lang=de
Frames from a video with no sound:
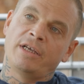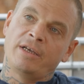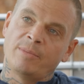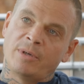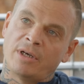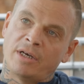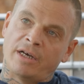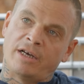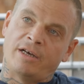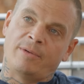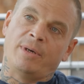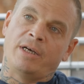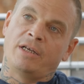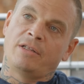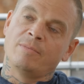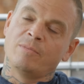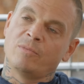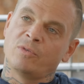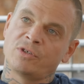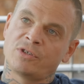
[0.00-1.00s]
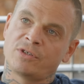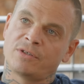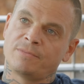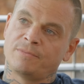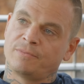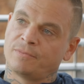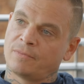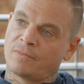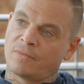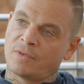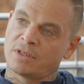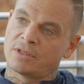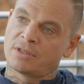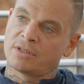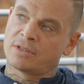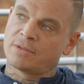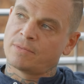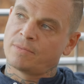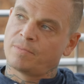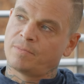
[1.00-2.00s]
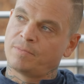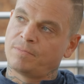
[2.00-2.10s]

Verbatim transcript: immer arbeiten muss. Das